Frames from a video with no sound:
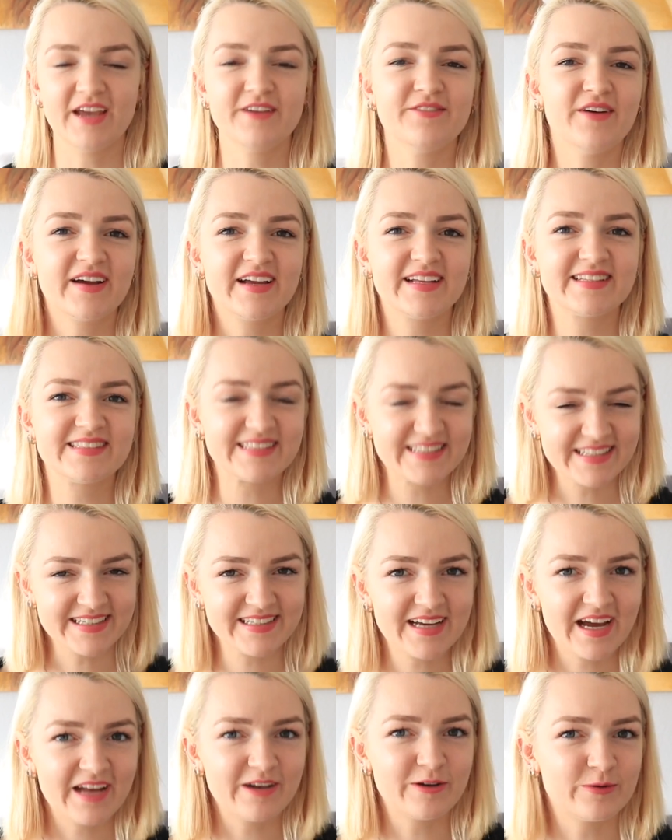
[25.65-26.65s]
Ich fange jetzt
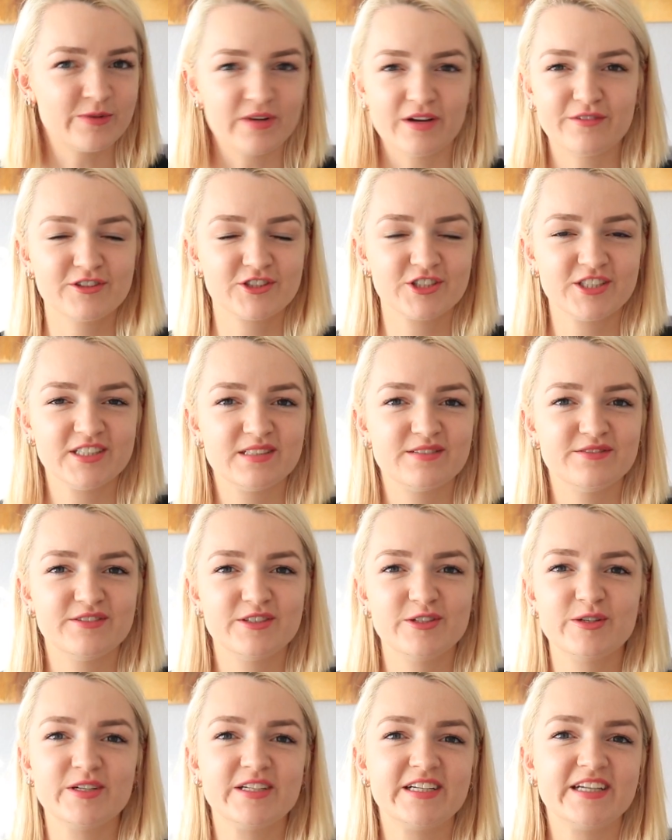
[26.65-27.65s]
nicht an, 100 verschiedene
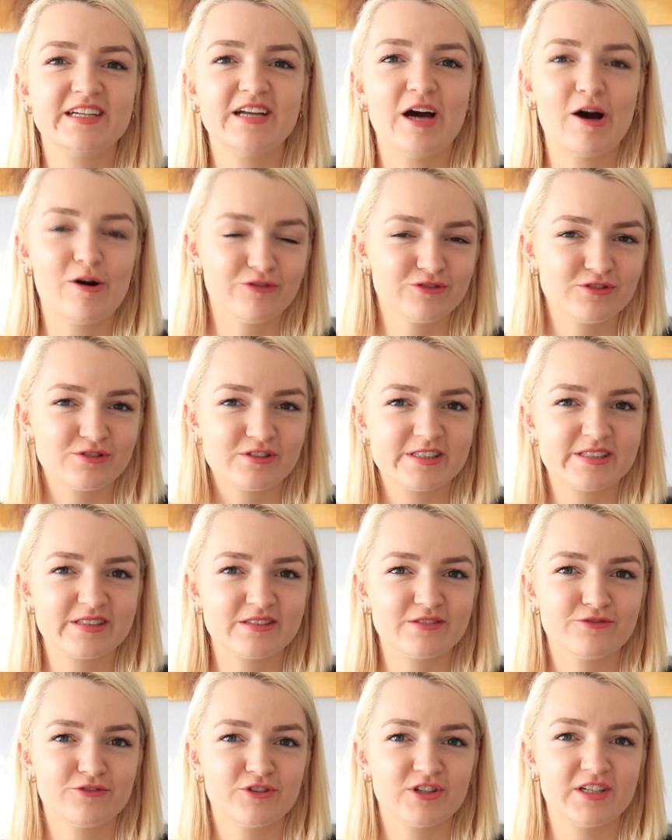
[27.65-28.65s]
Videoideen
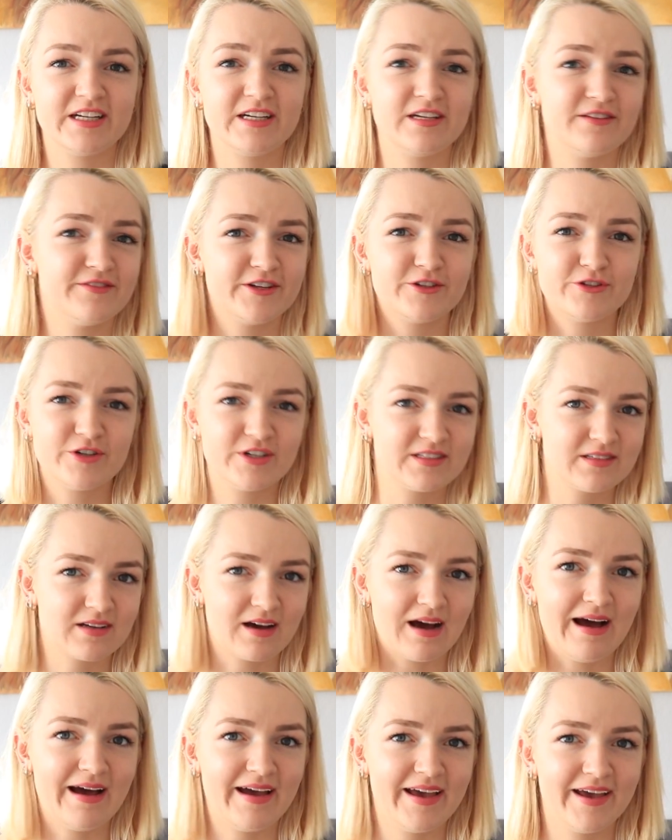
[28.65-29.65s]
aufzulisten, von denen eventuell
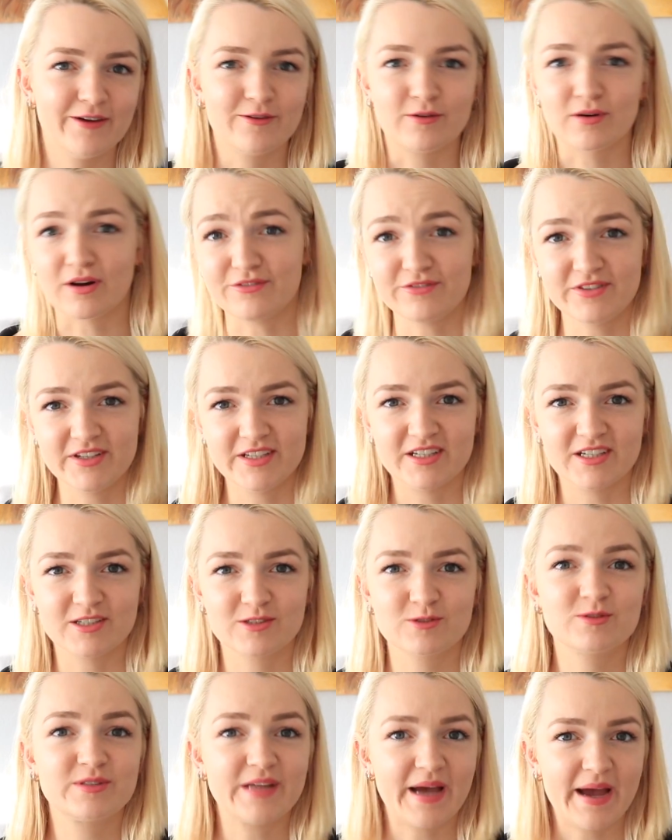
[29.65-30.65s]
drei oder vier
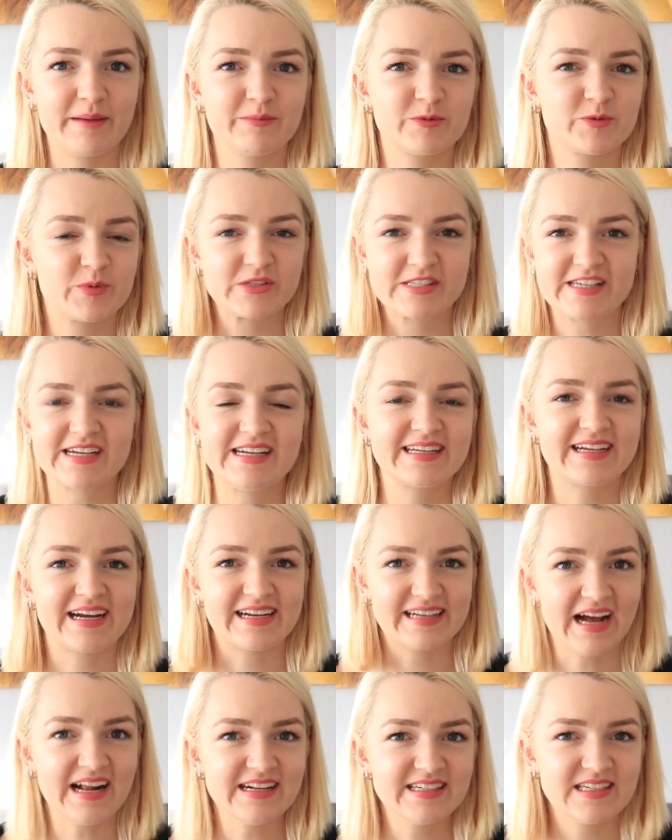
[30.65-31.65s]
zu deinem speziellen
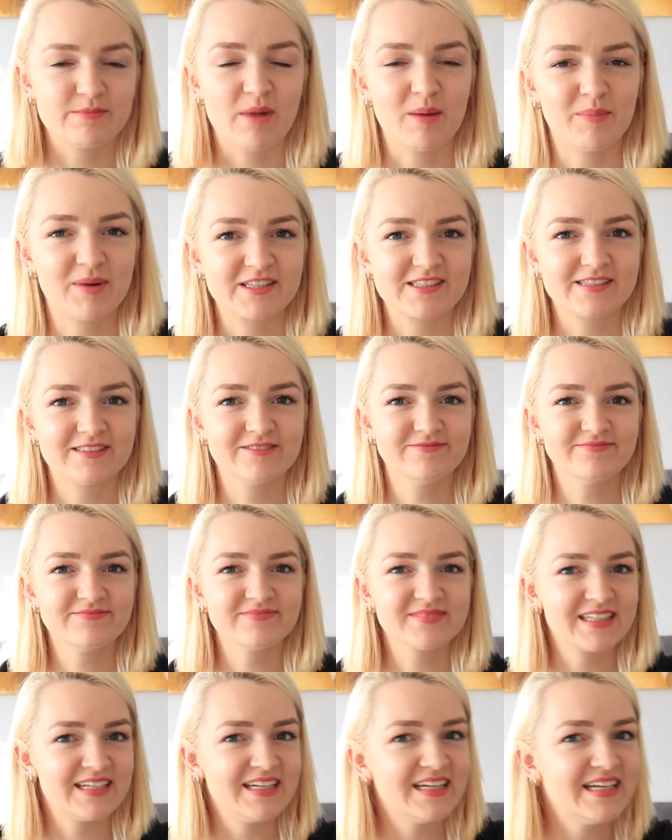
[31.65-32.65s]
Kanalthema passen.
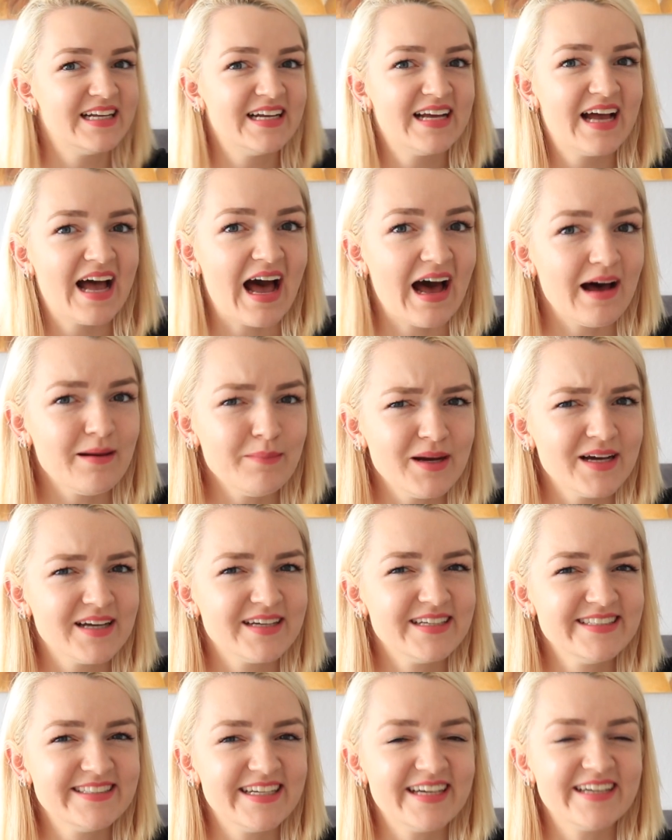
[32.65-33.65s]
Aber
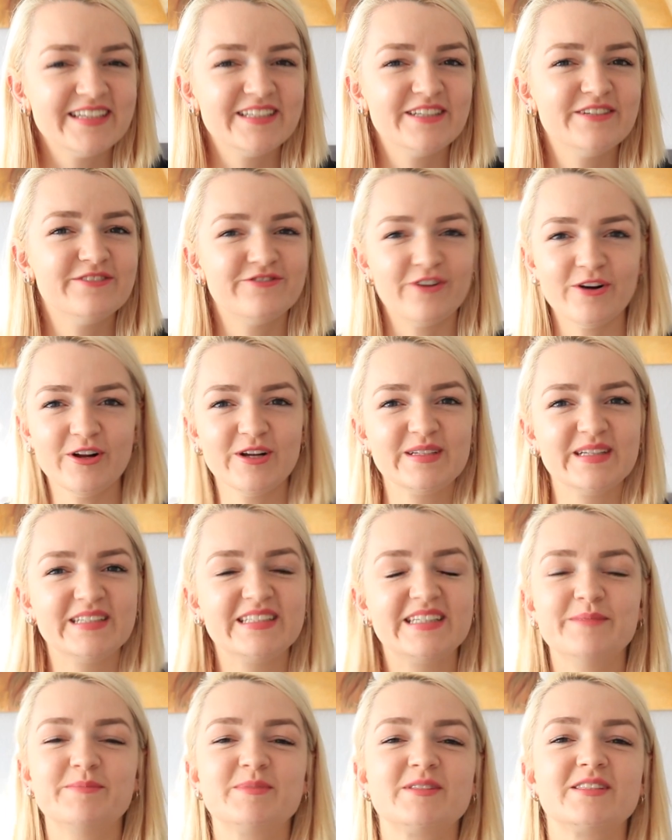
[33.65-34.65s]
ich denke, die folgenden
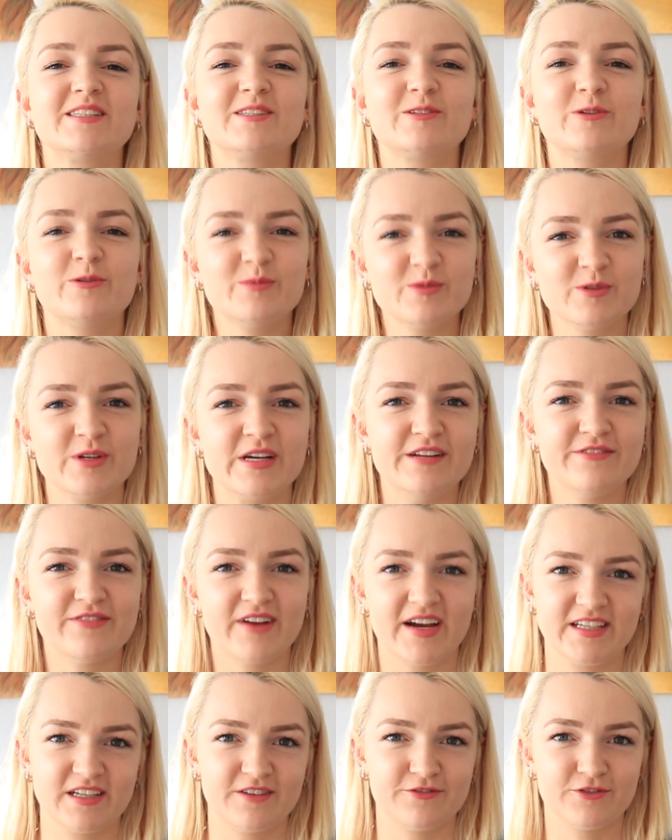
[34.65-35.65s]
Tipps sind umso
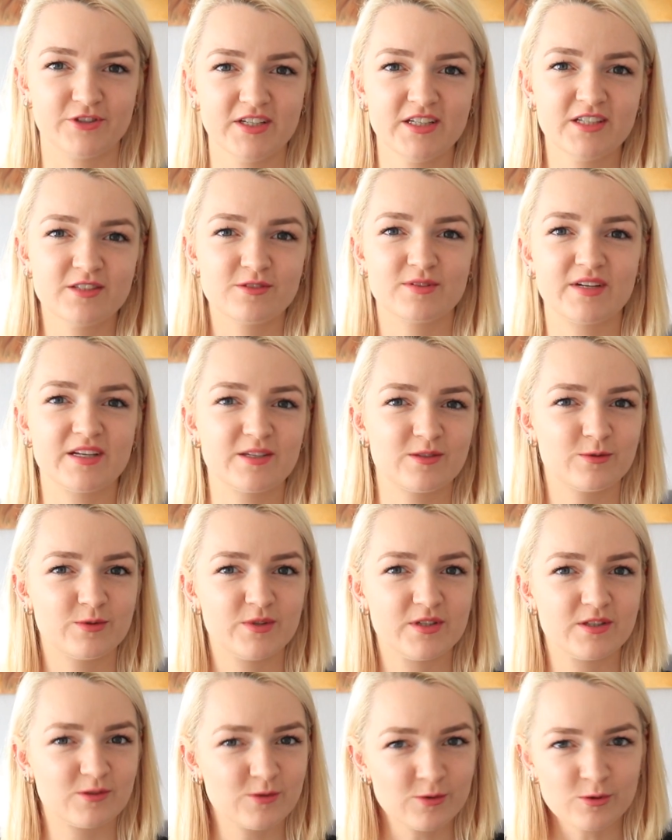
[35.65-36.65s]
hilfreicher für dich, sodass du
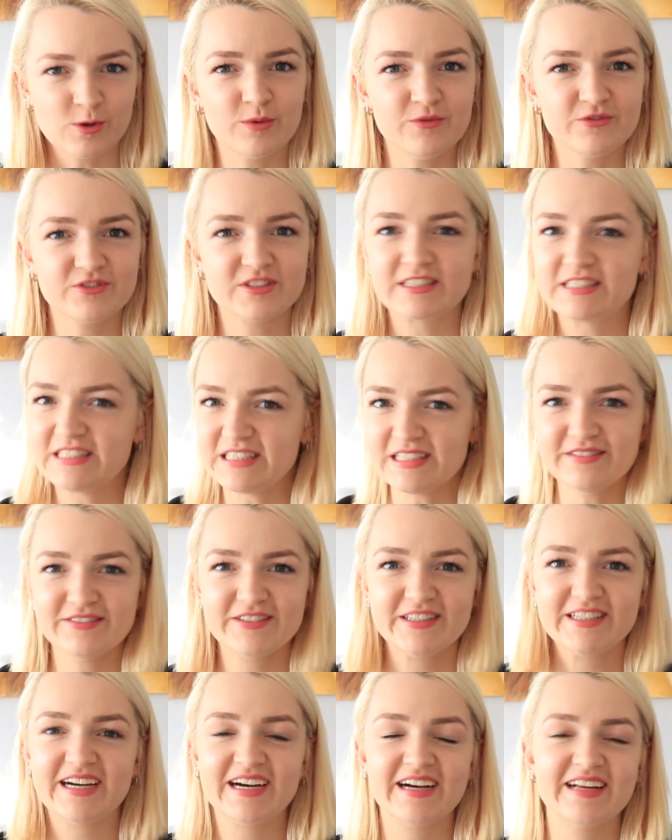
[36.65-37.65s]
in Zukunft nie
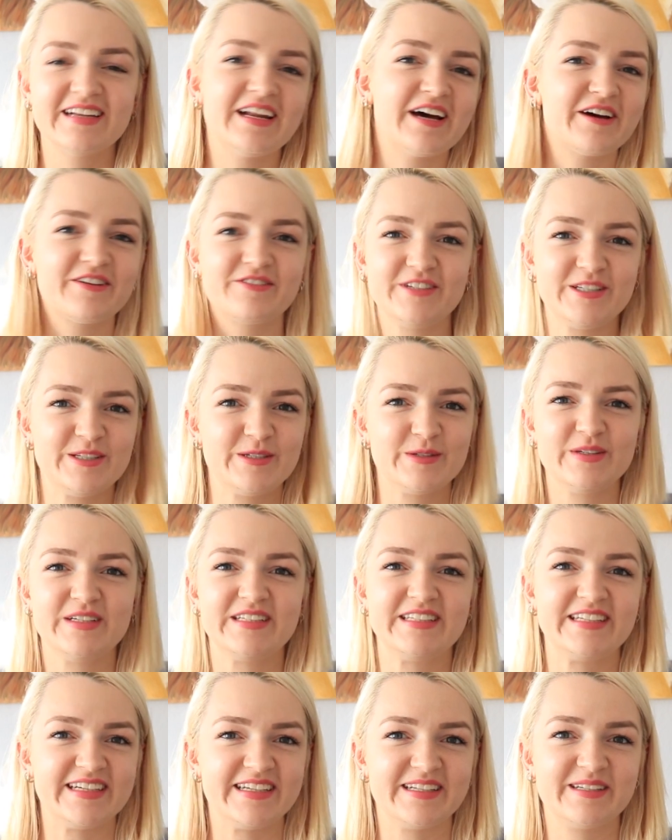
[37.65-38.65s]
wieder nach
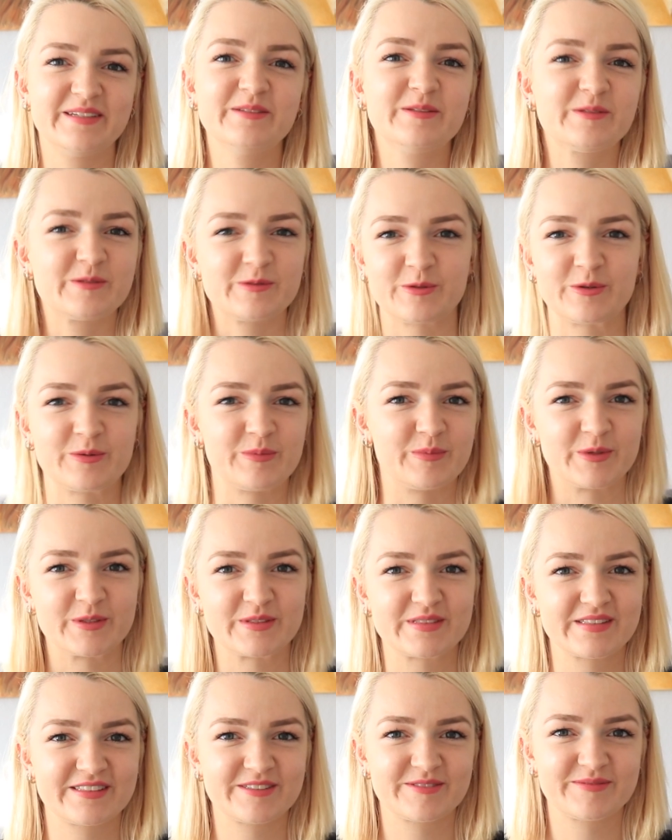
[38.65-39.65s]
Videoideen suchen
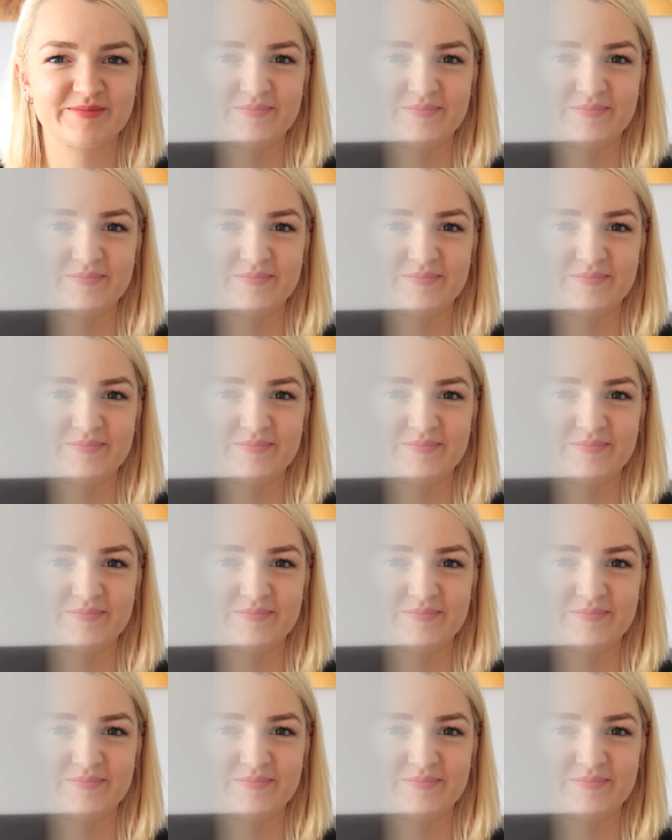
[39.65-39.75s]
musst.